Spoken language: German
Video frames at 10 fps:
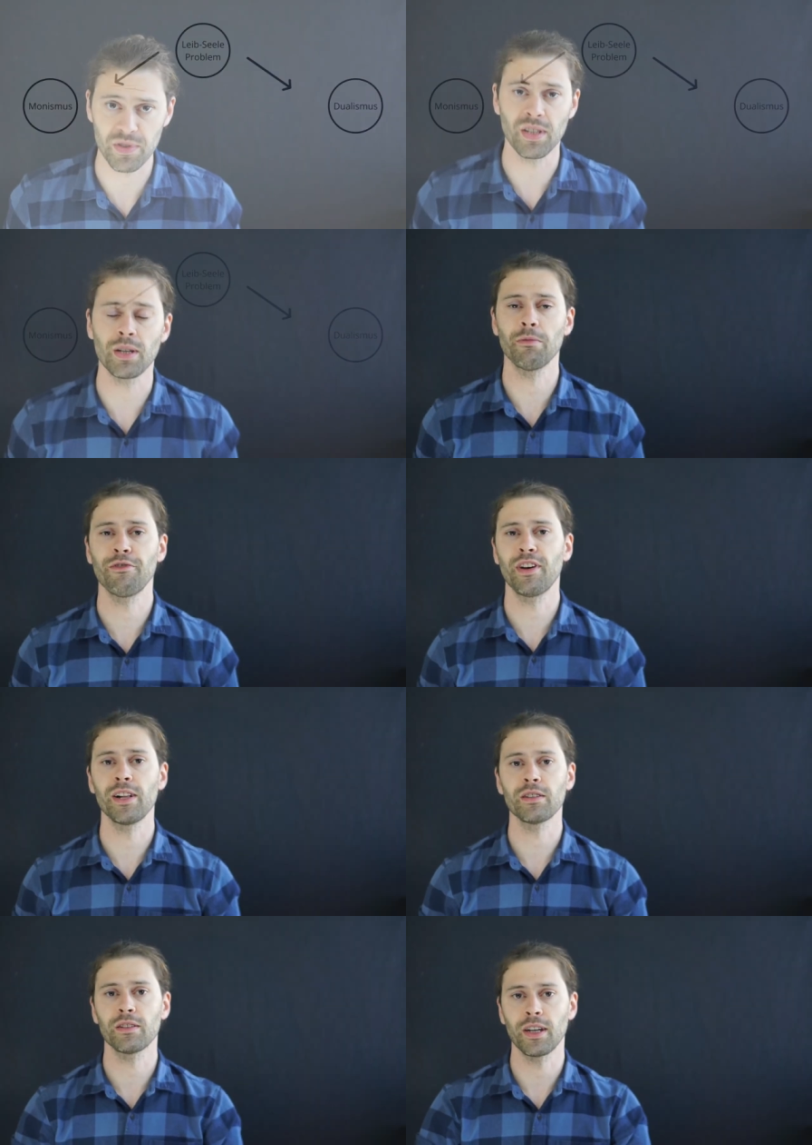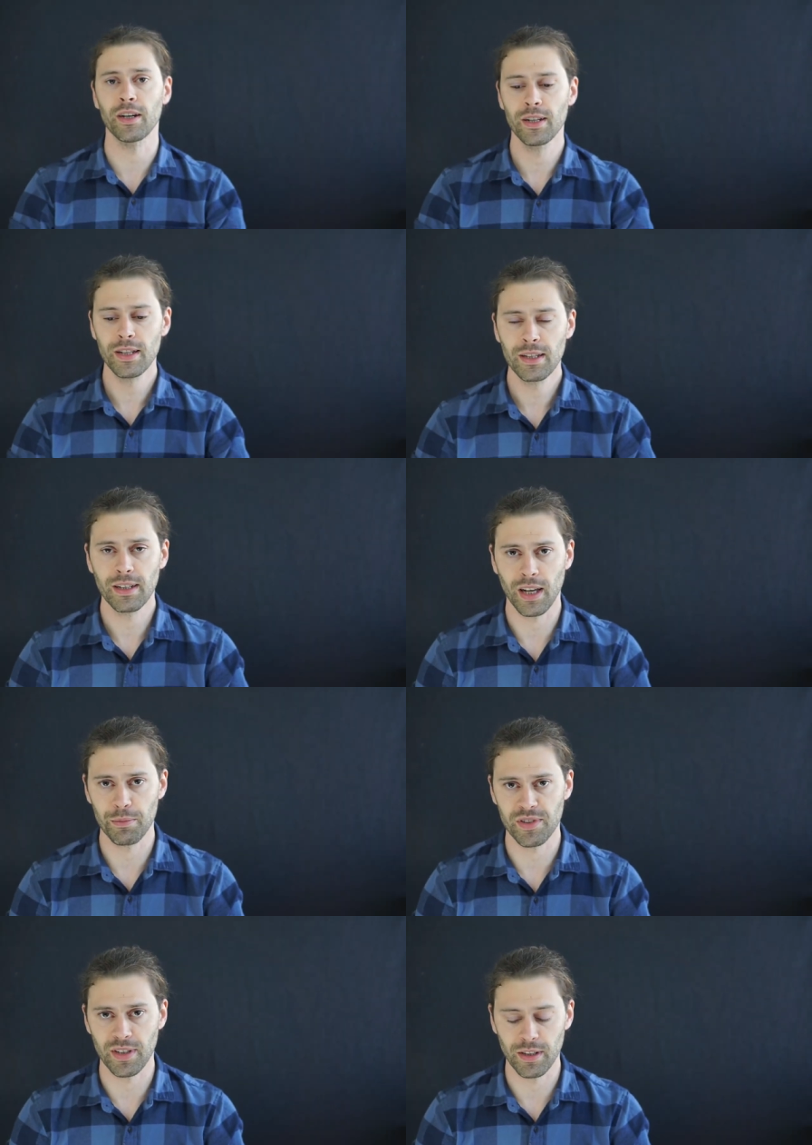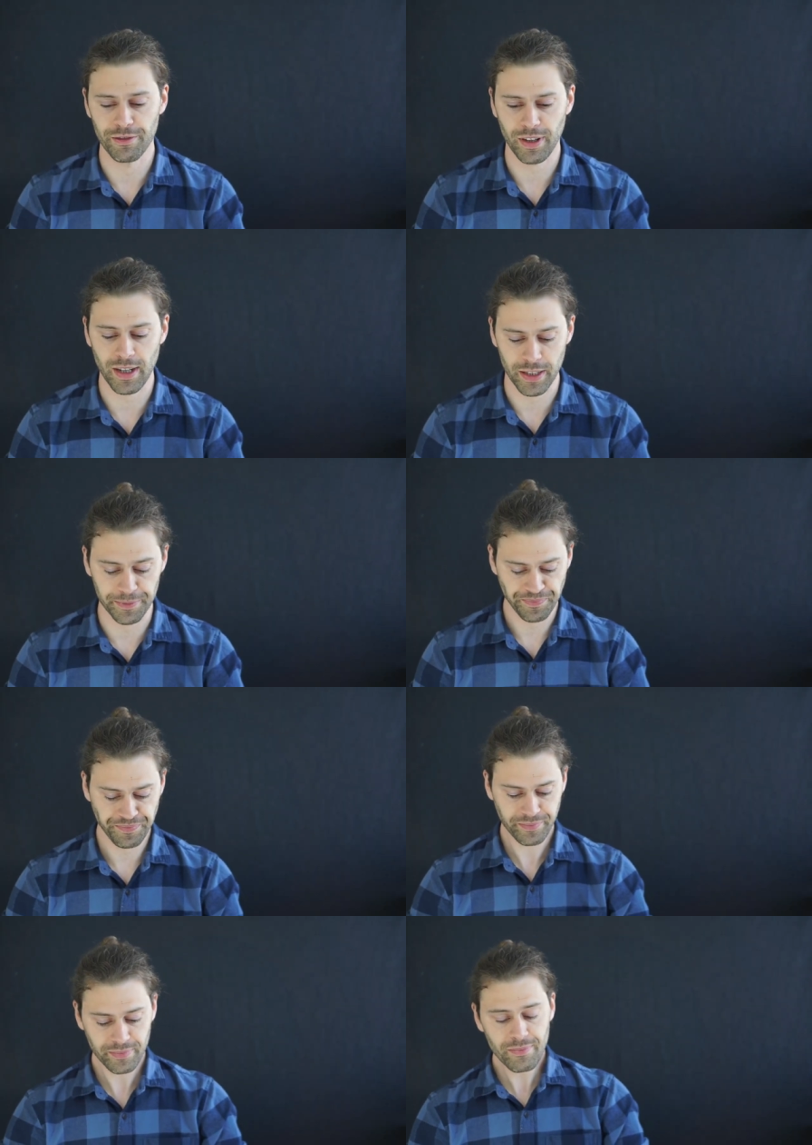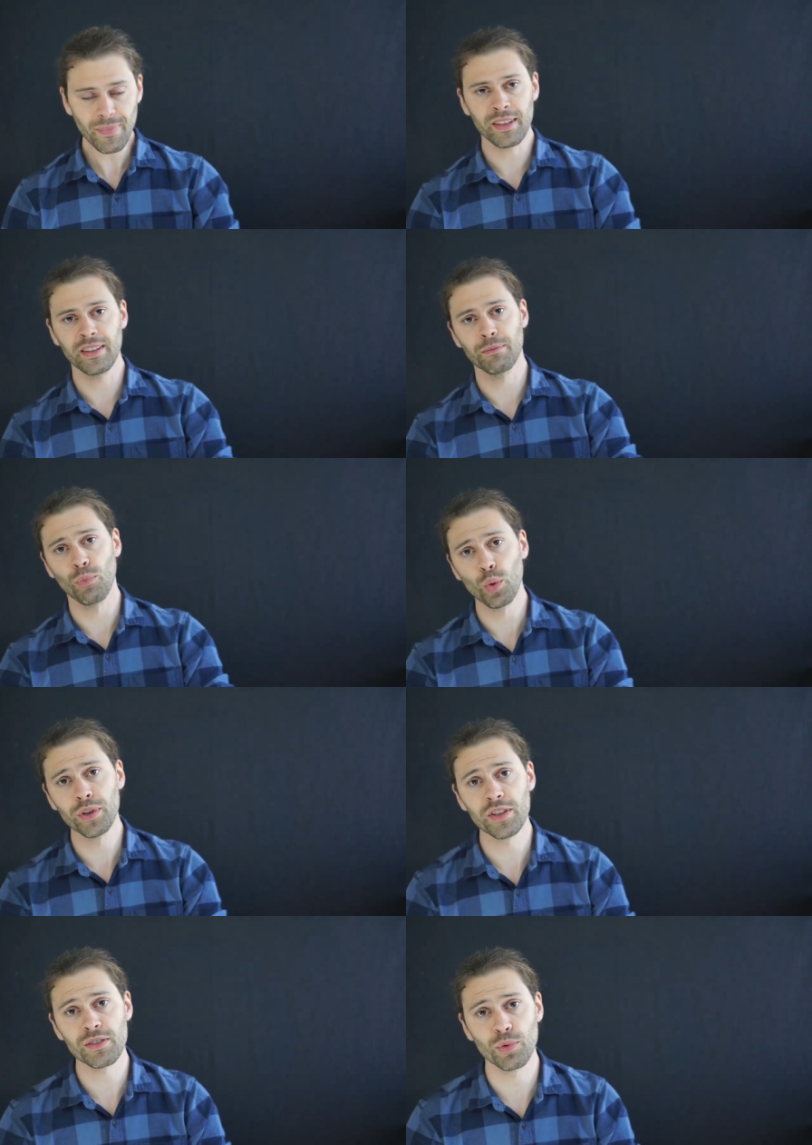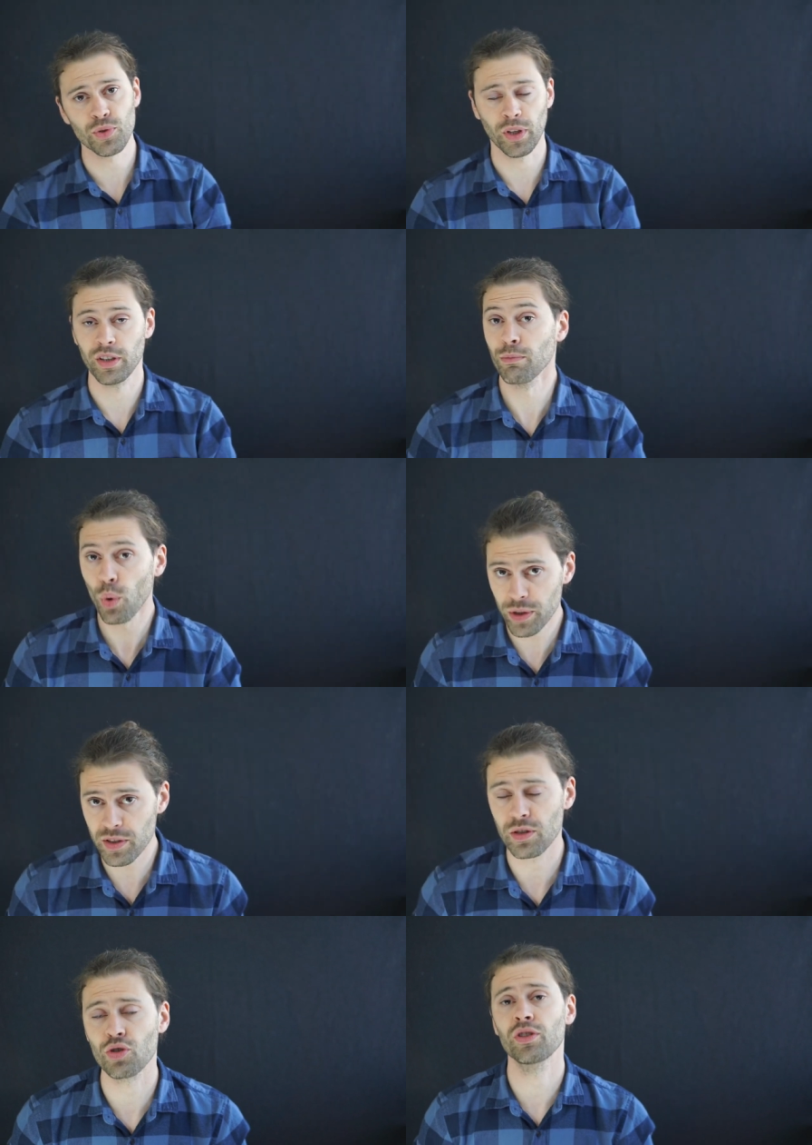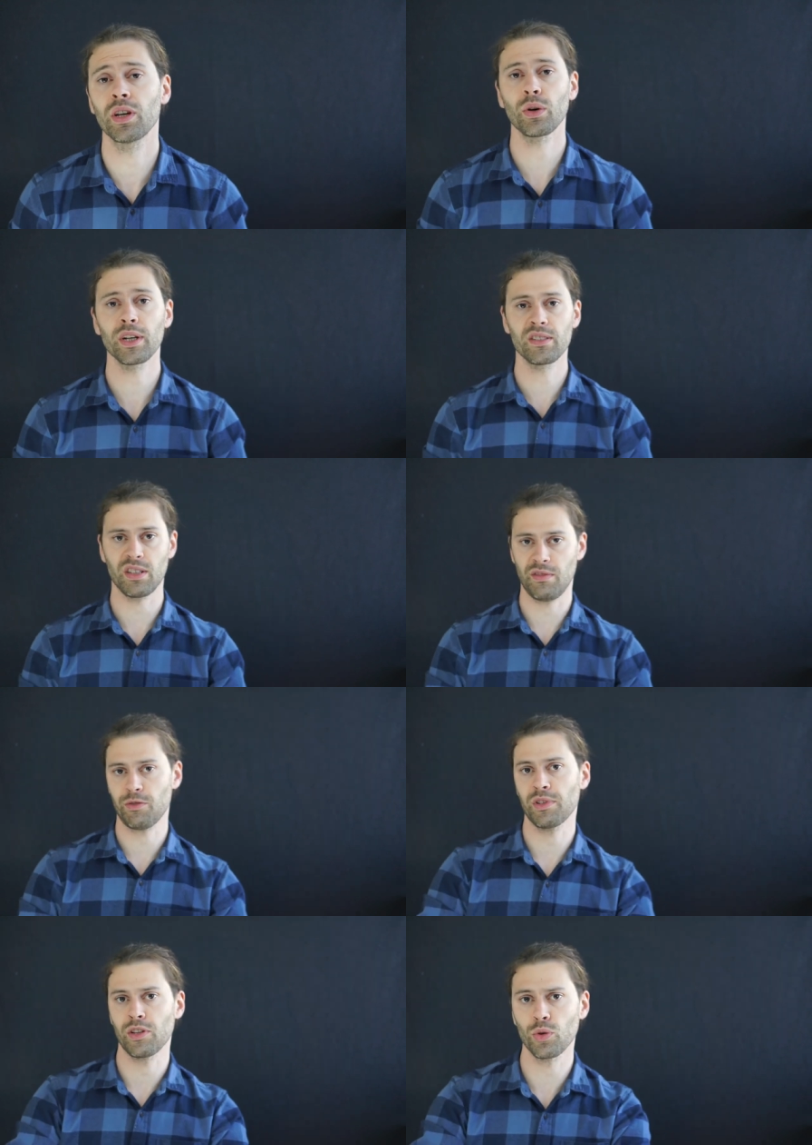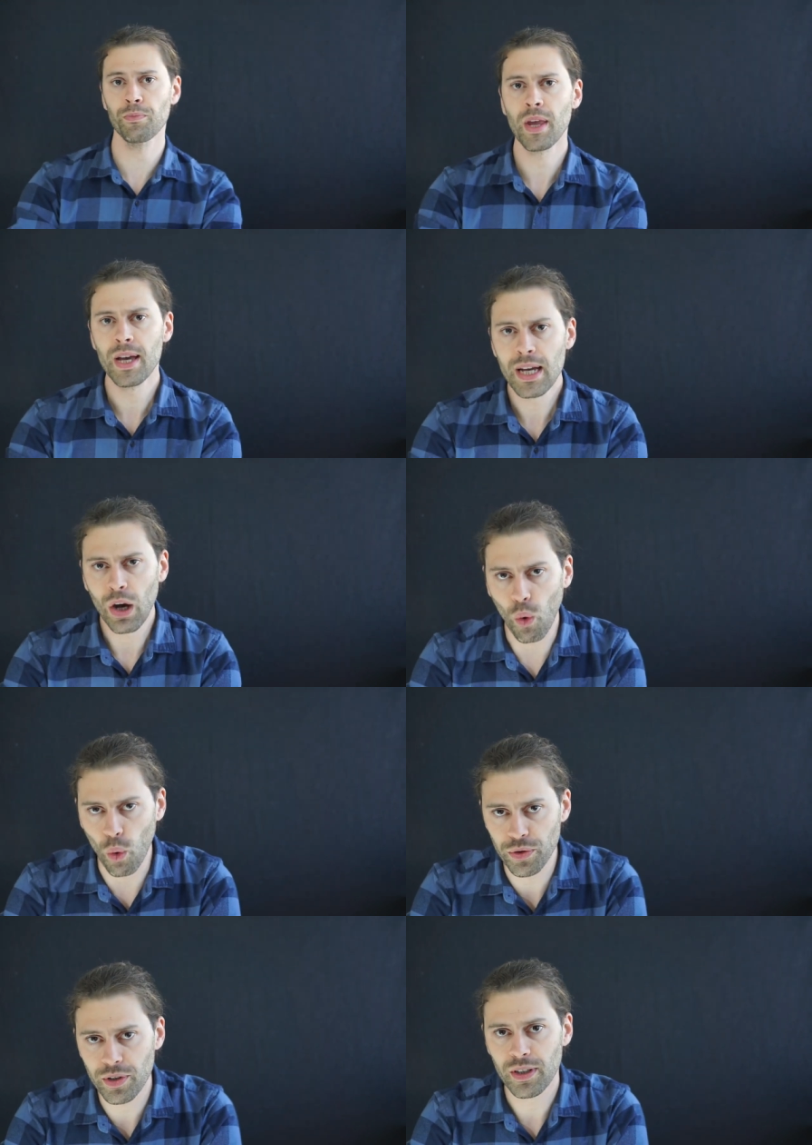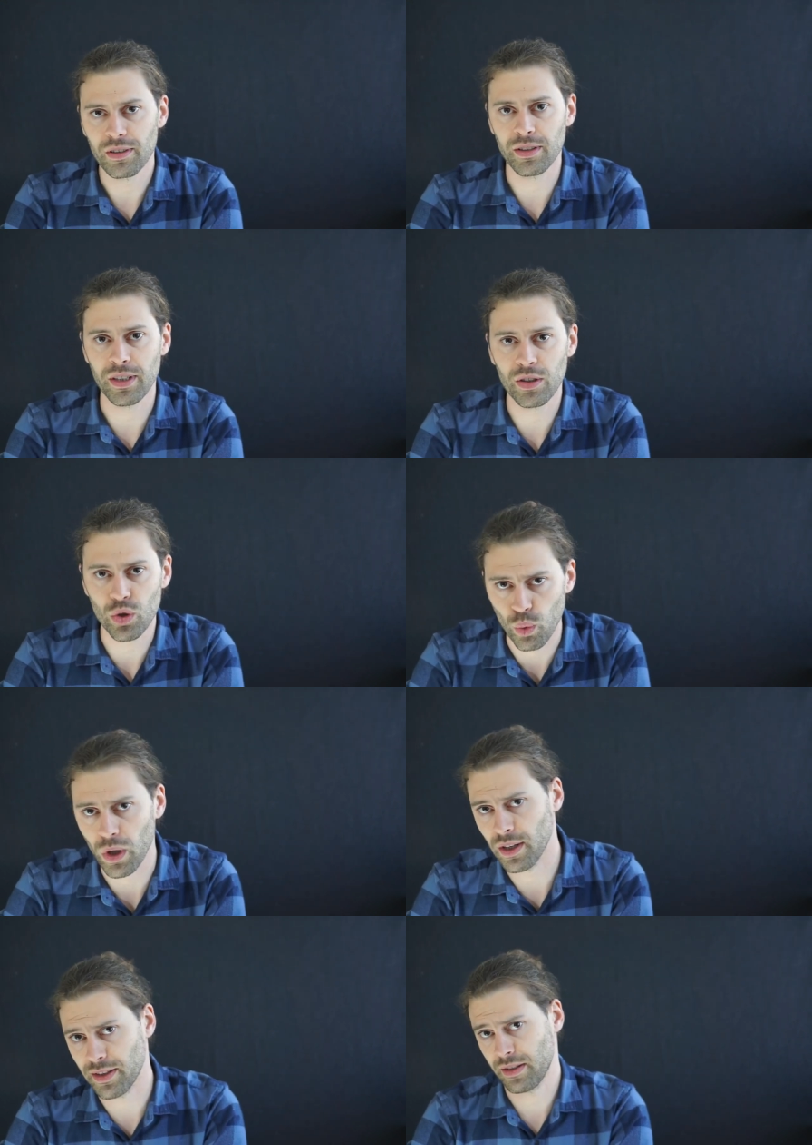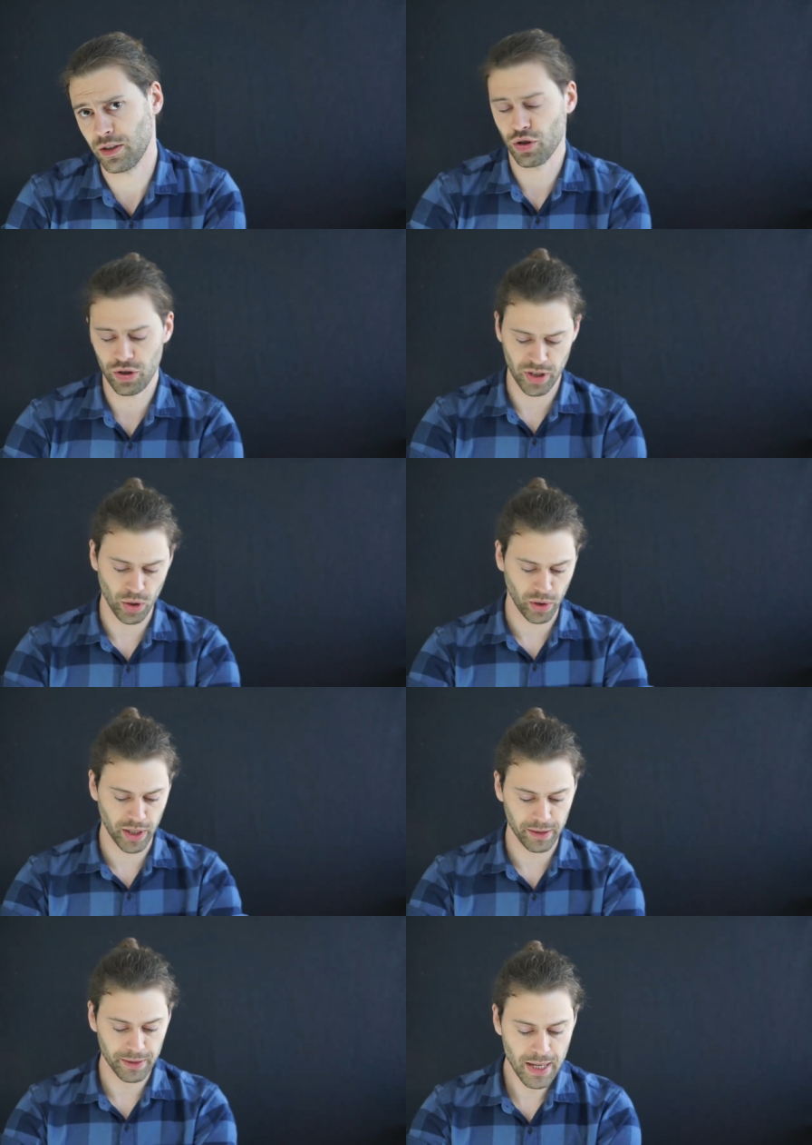Sie im Feld der Leib-Seele-Frage den Monismus oder die monistischen Theorien, sagen wir es besser so, und die dualistischen Theorien.